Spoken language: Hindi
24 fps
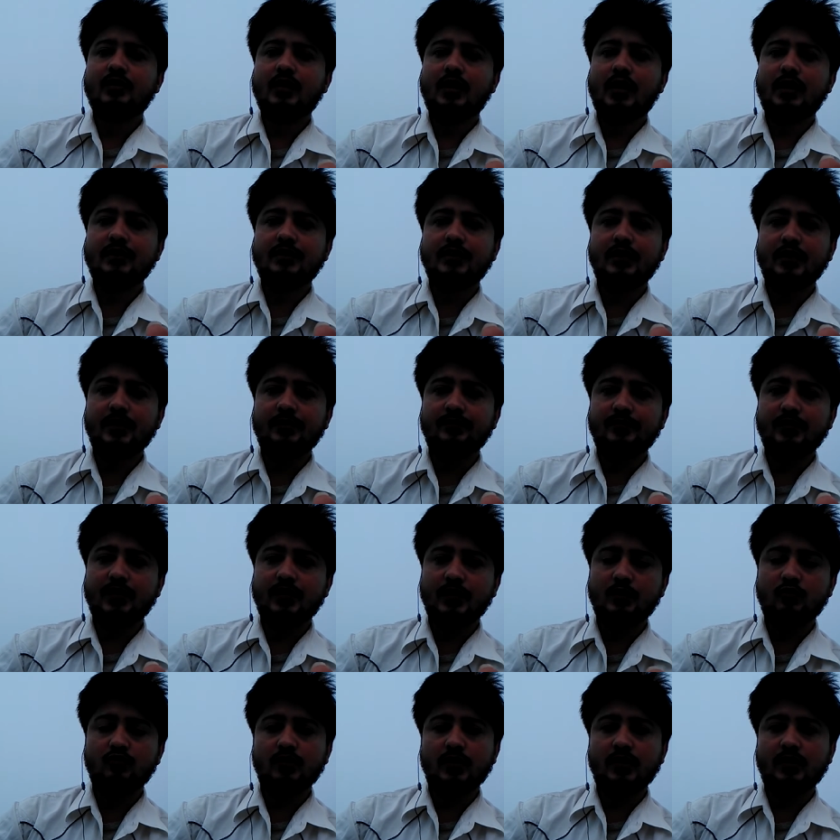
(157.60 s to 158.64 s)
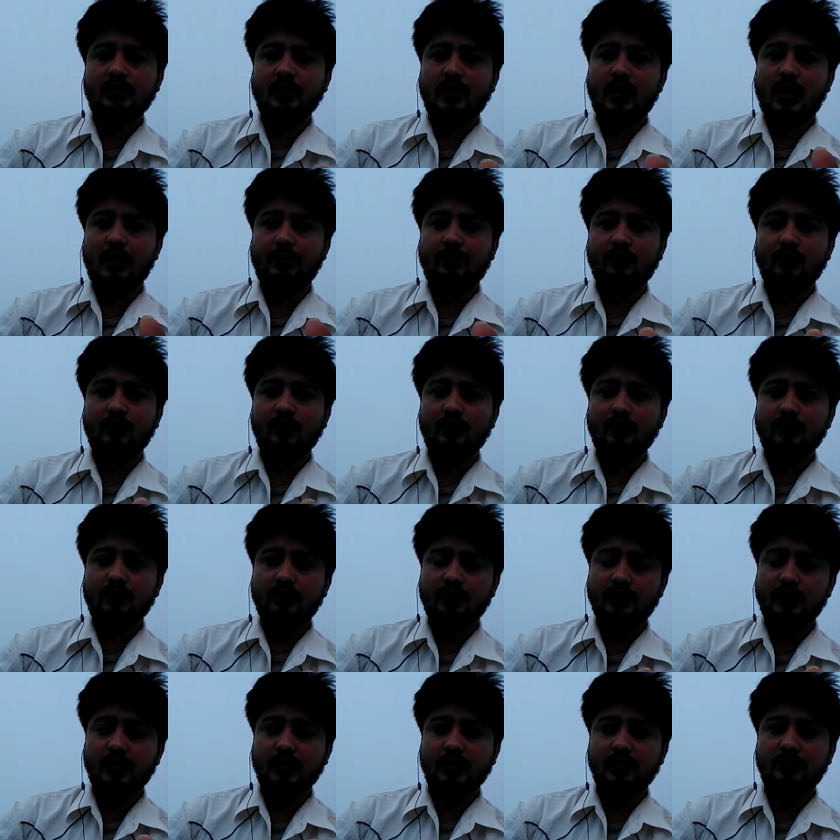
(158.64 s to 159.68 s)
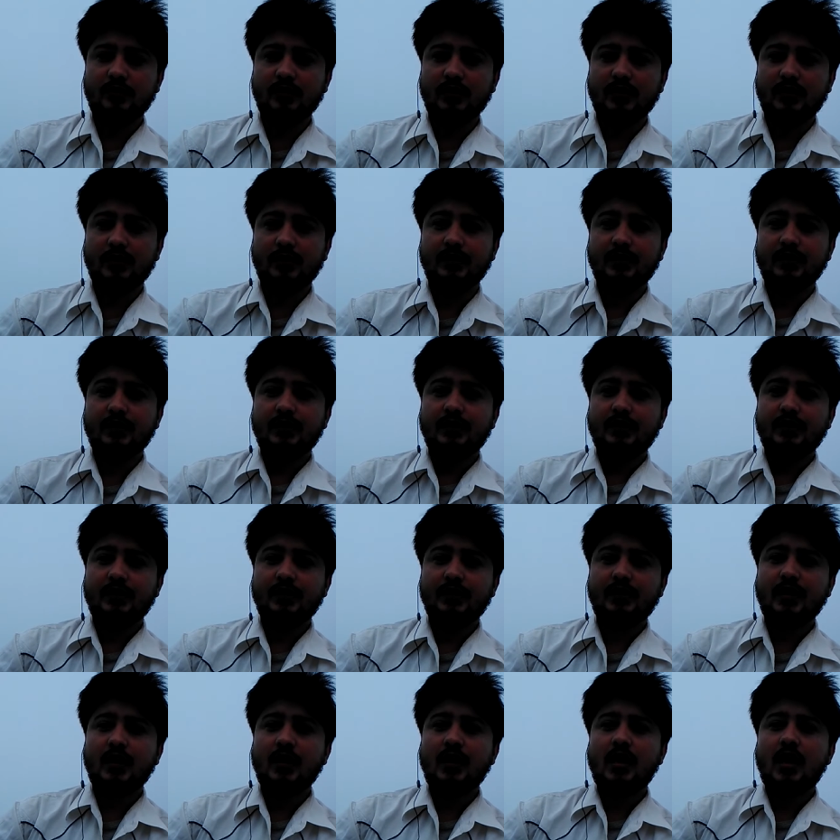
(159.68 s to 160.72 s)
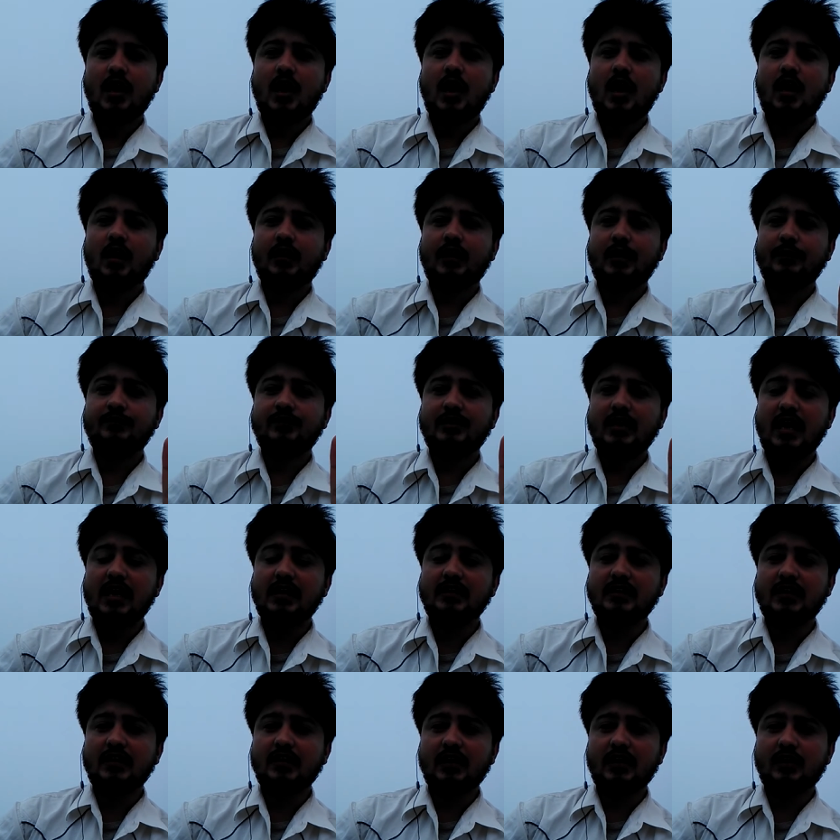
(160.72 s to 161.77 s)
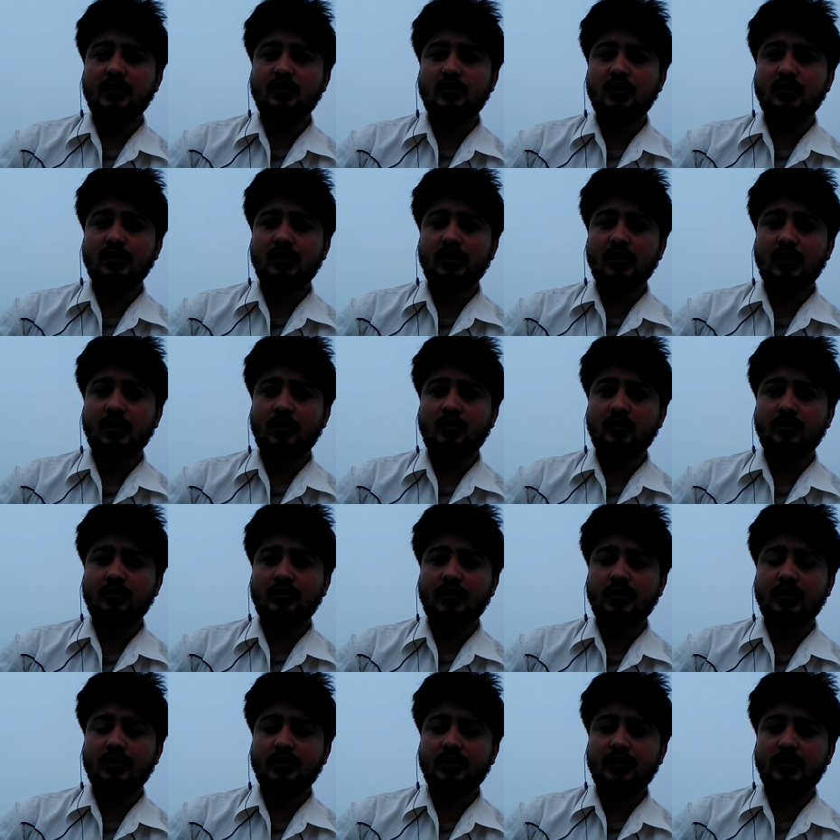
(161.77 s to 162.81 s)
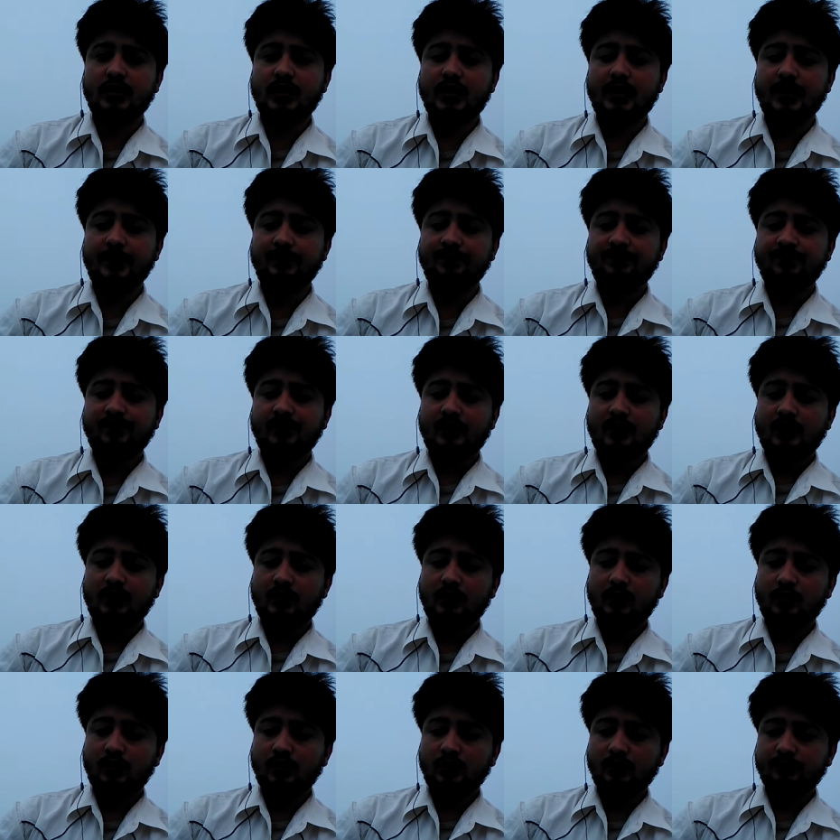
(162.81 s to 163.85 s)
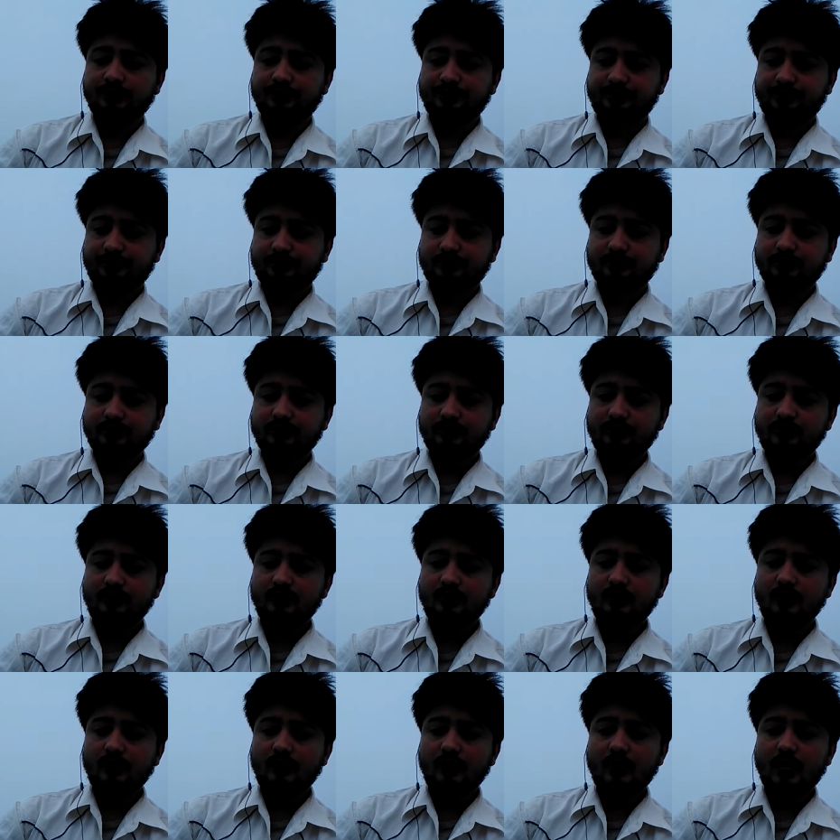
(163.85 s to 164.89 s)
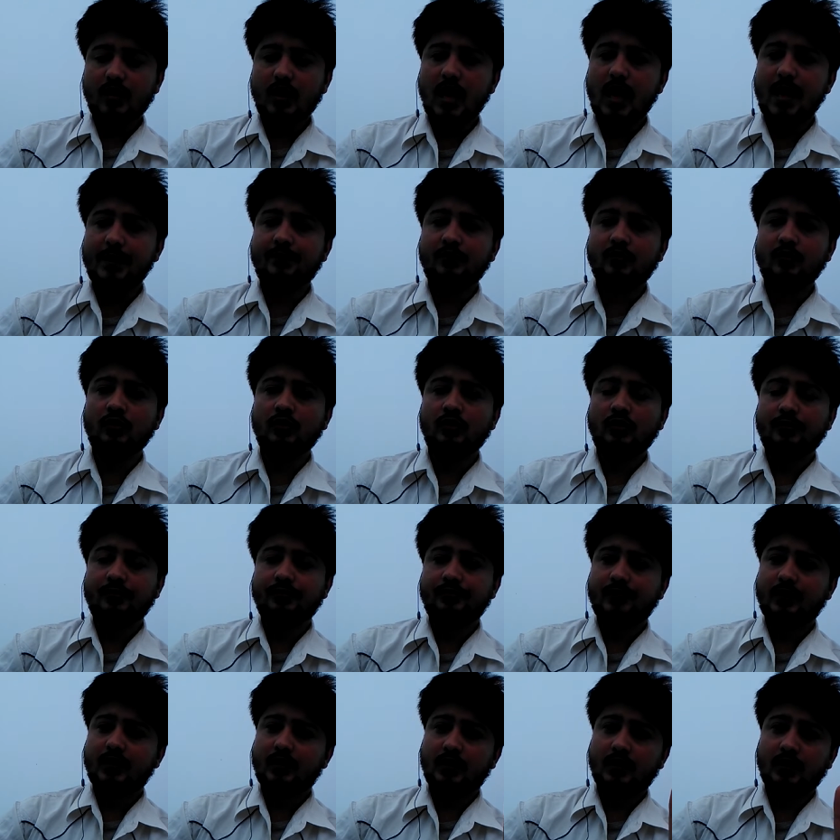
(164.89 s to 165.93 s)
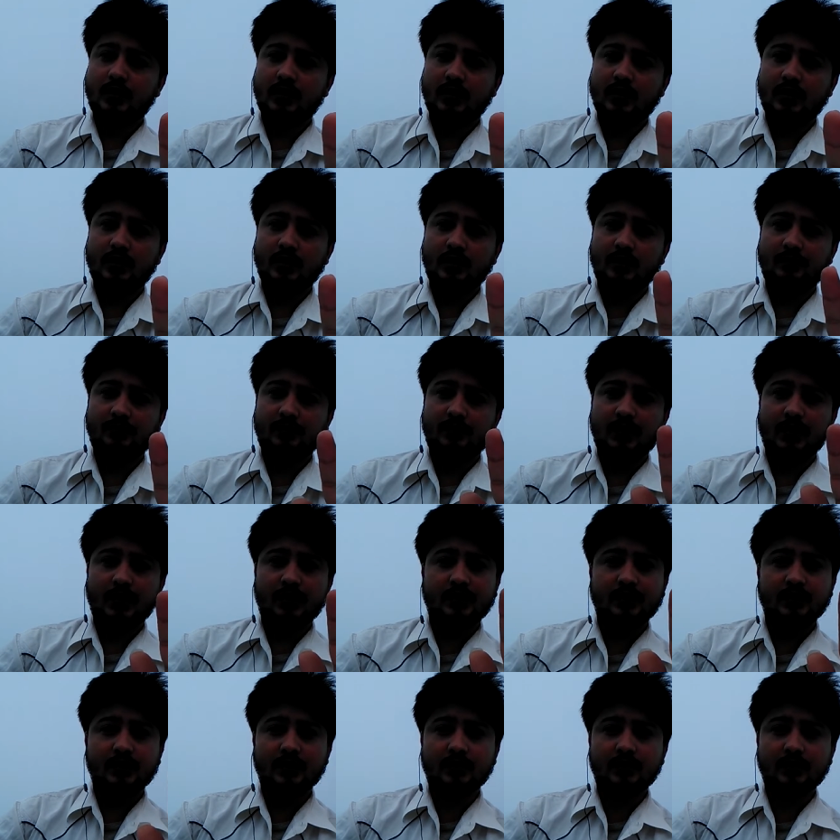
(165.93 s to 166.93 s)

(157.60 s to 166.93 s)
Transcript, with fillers: एज ए ग्रेजुएट आपको डिग्री मिलेगी ठीक है अगर आप चार साल का ग्रेजुएशन का कोर्स करते हैं तो आपको एक